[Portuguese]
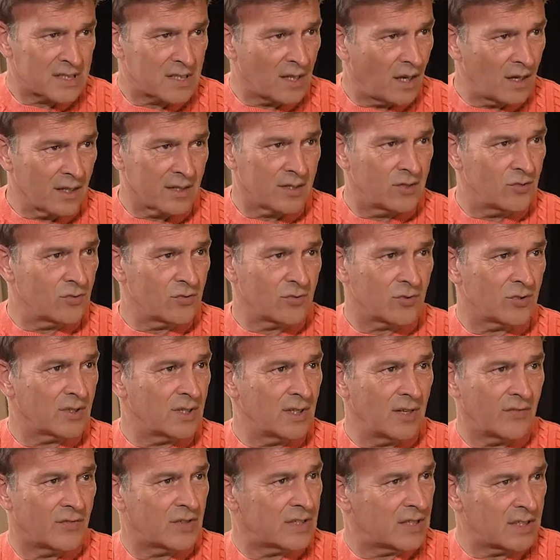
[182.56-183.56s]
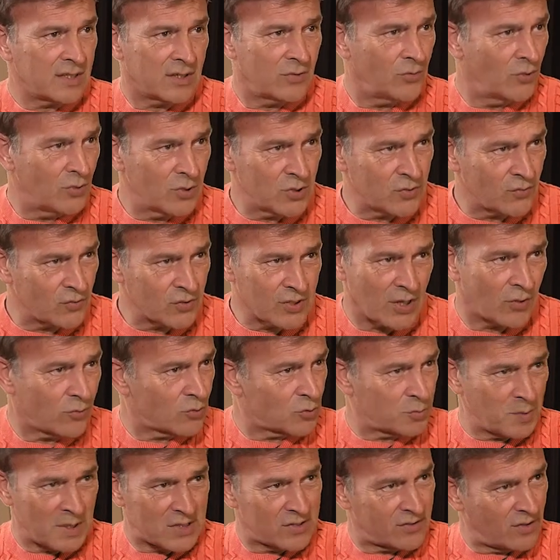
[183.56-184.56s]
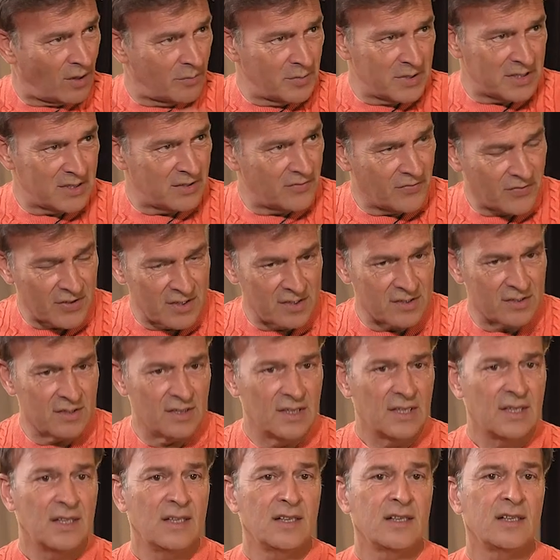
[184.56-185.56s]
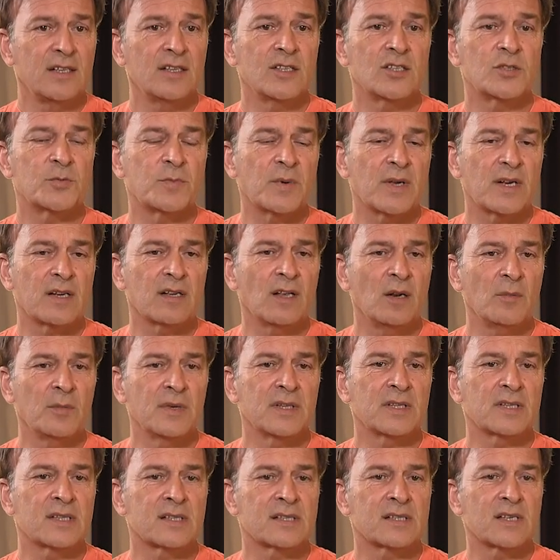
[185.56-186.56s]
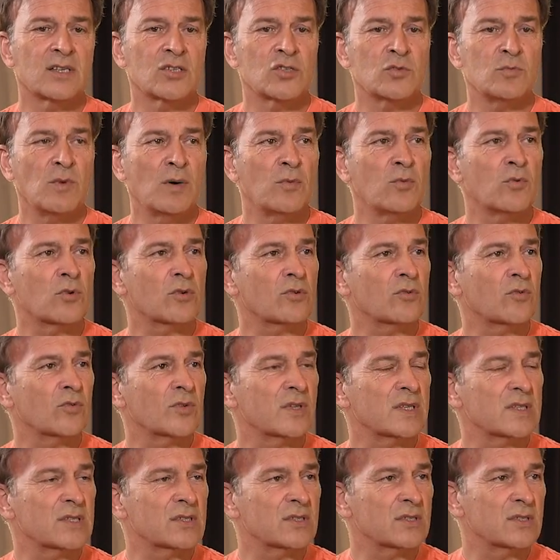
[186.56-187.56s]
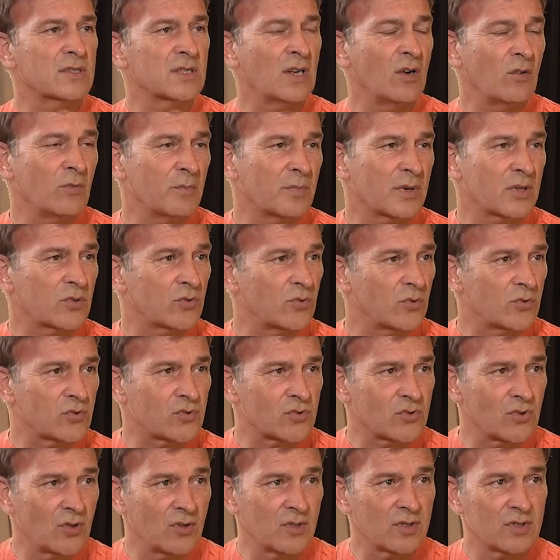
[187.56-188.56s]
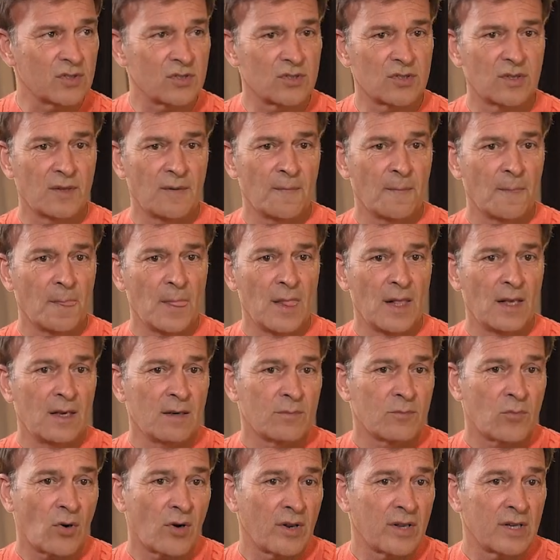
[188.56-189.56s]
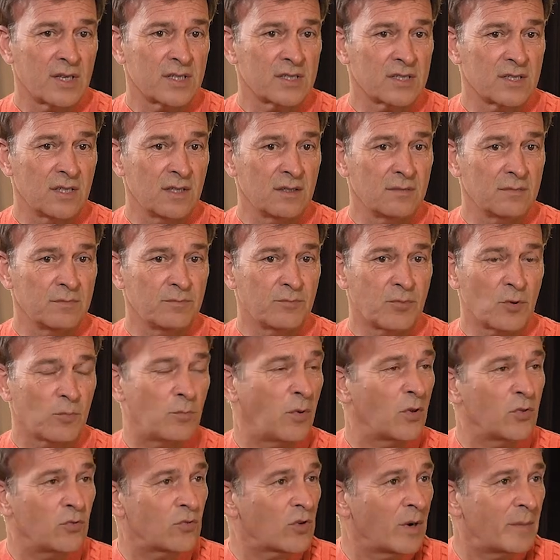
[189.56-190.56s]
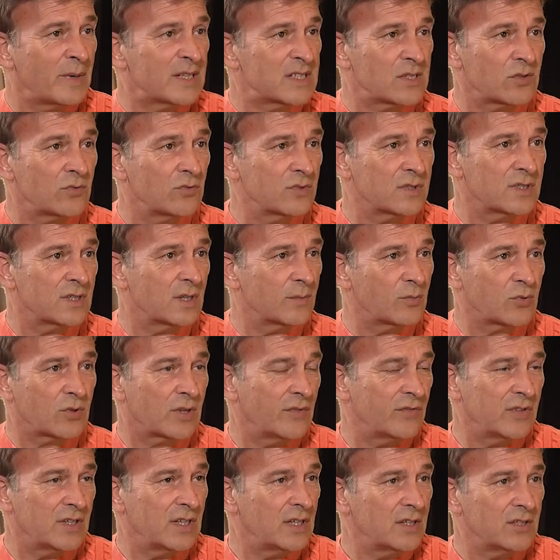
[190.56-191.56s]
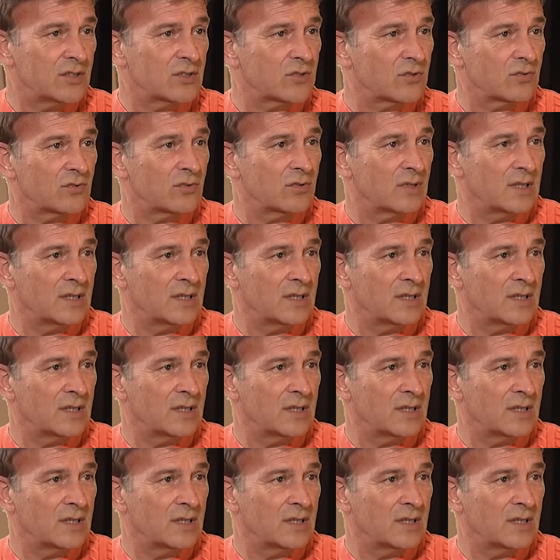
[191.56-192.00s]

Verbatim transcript: sala que, que, eu tenha feito até hoje, vou estar num espaço totalmente uhum, diferente. Uhum, uhum. E espero realmente que seja uma boa recordação para todos nós, para este, porque pode nunca mais acontecer, porque a vida é isto.